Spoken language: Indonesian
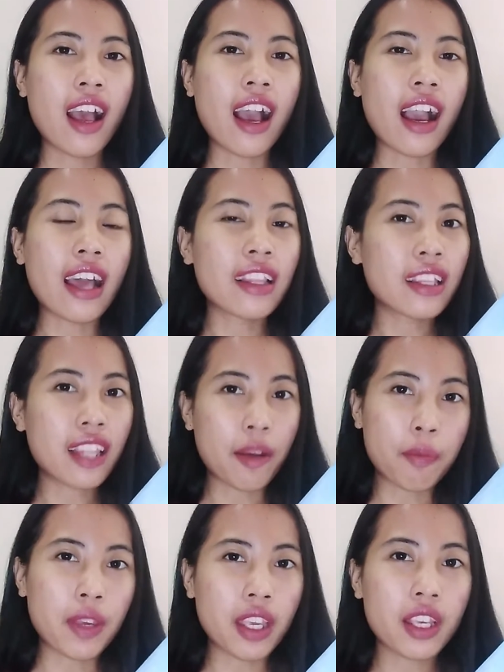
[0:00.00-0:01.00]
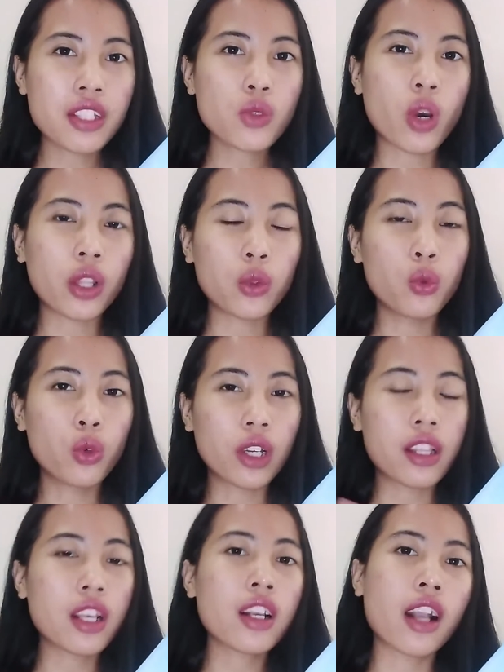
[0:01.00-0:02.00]
Akan tetapi, suatu
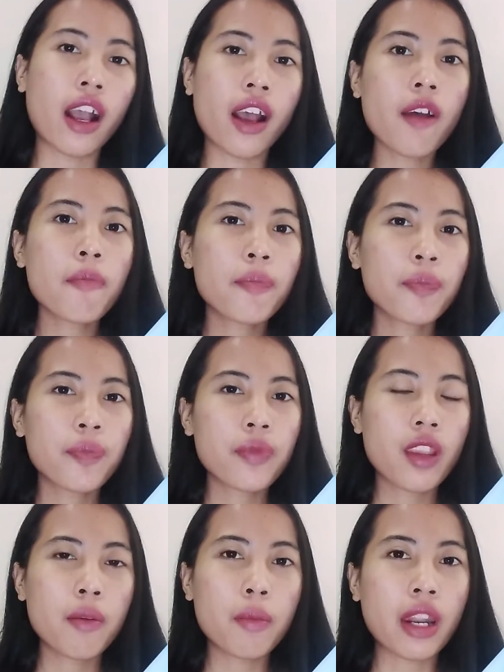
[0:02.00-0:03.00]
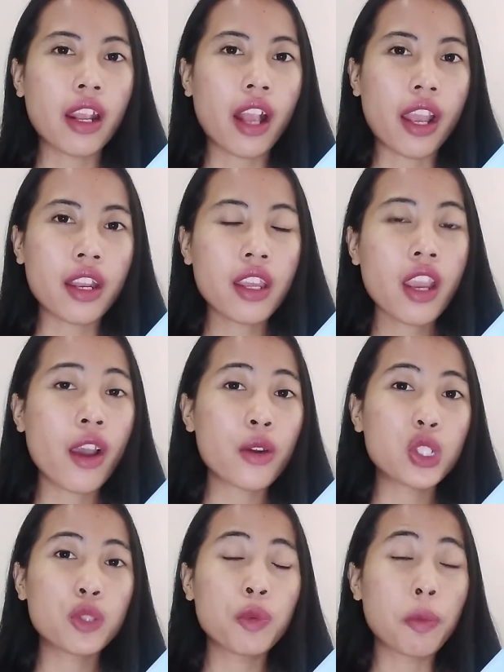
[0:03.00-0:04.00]
ketika mereka ini
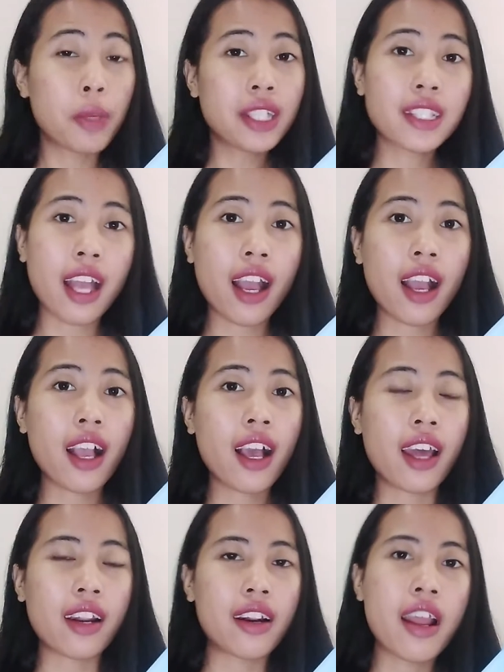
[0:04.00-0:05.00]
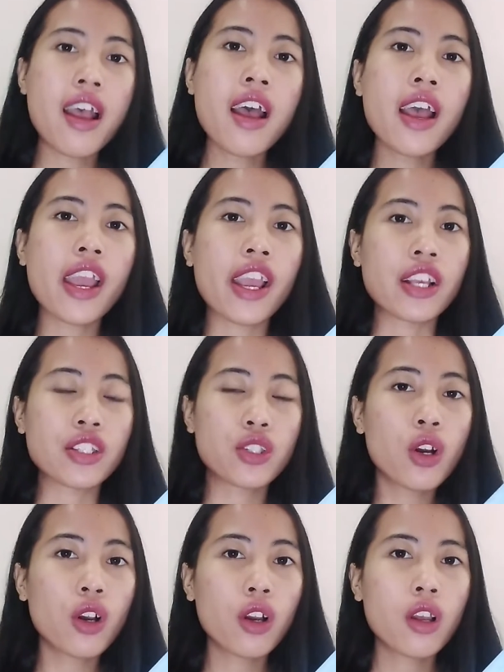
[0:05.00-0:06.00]
harus berpisah karena
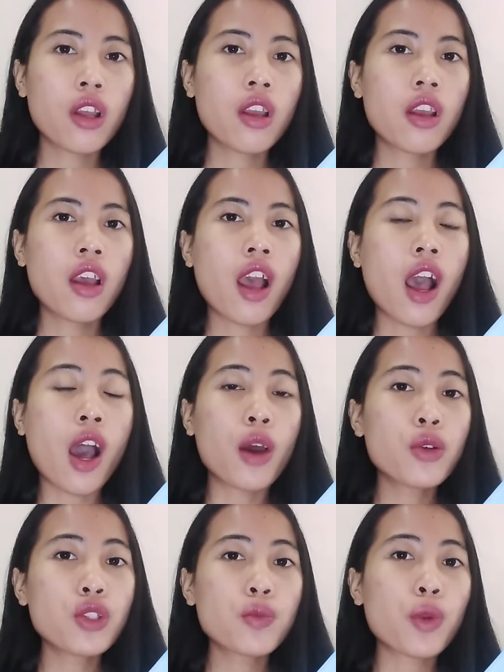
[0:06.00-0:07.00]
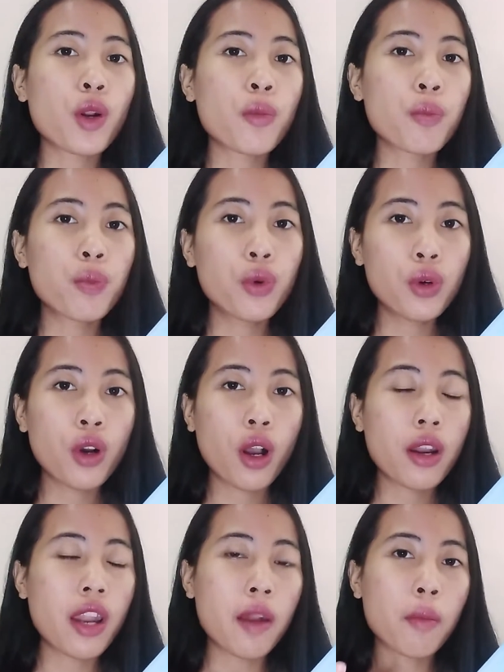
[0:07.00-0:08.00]
esok harus menempuh
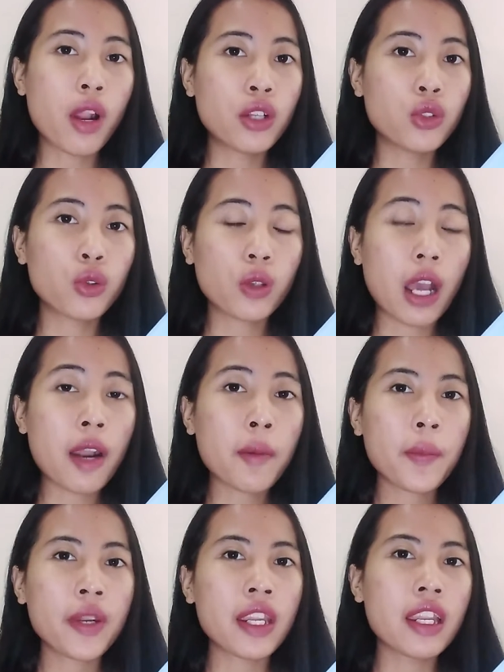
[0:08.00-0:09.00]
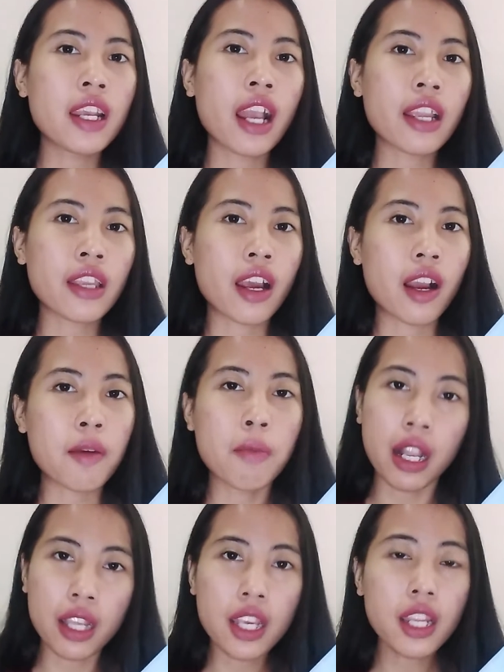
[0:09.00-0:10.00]
dan melanjutkan pendidikannya
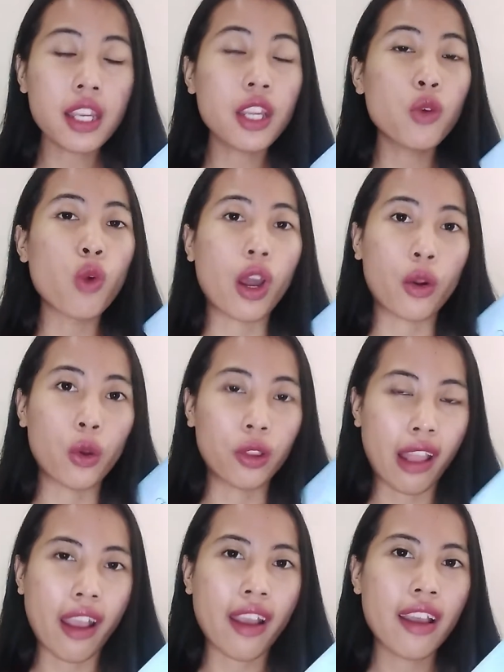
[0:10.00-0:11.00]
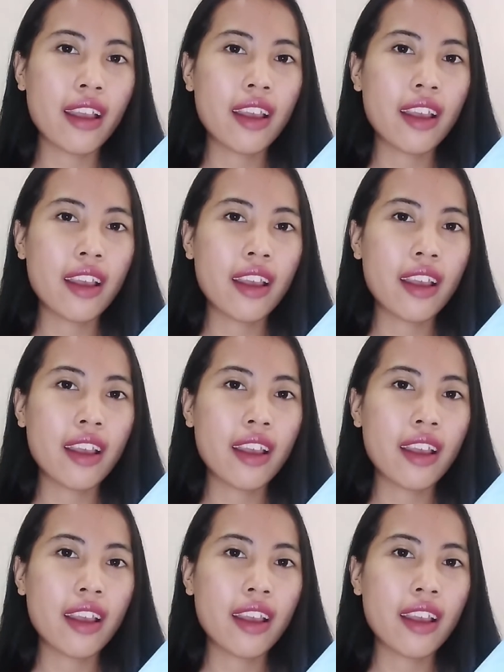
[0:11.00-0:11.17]
kembali di luar kota.